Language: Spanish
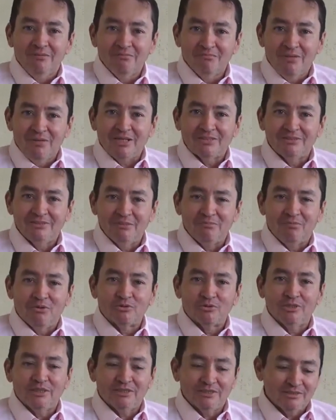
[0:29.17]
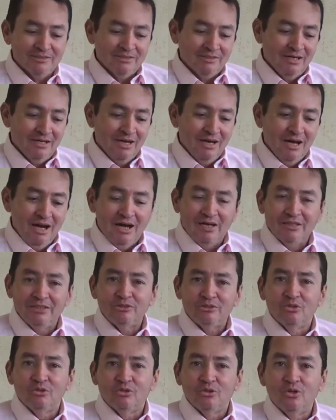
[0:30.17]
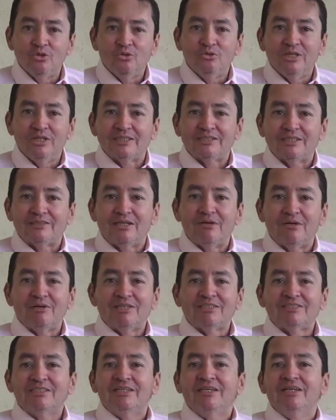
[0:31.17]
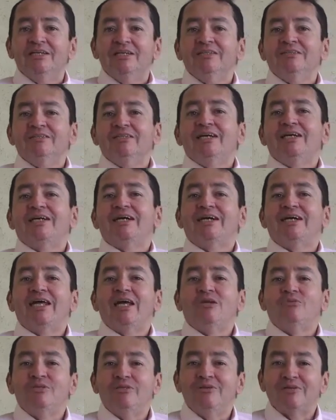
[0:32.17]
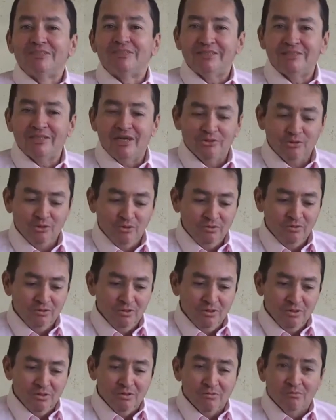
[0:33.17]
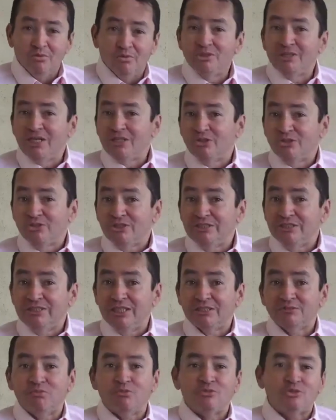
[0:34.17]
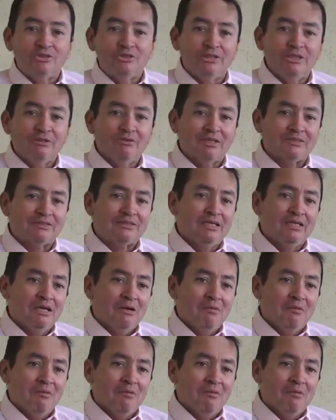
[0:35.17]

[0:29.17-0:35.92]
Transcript: Max Deportes, aquí todos los lunes a través del canal universitario. Muchas noticias positivas